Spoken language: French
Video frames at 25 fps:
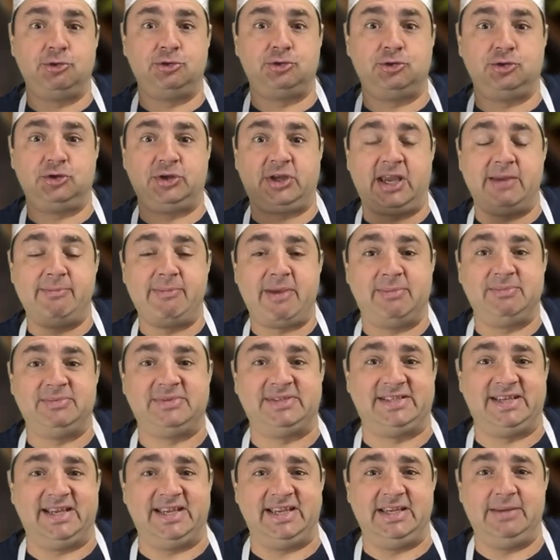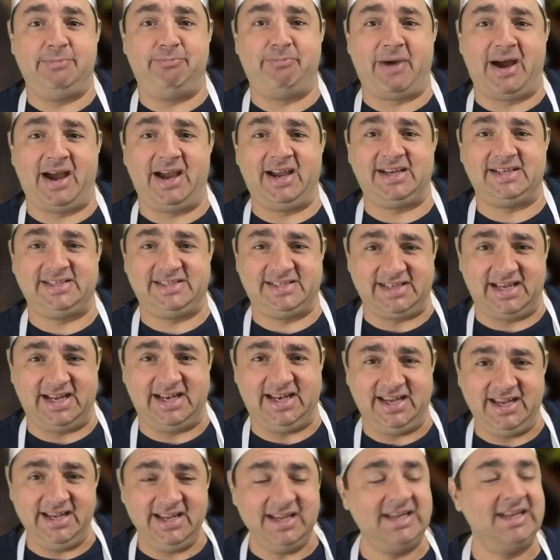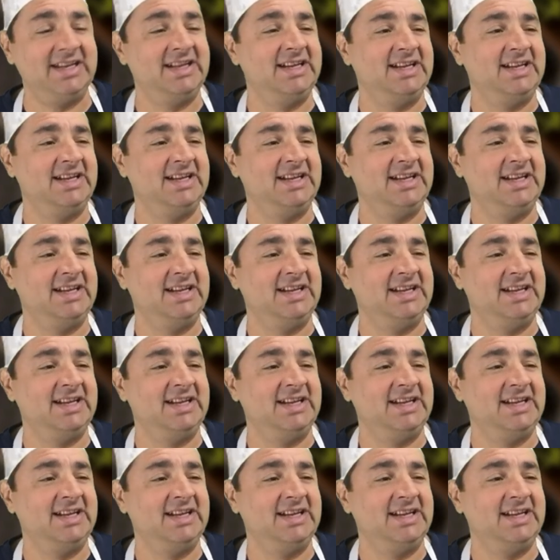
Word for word: sucré, même si c'est hyper salé.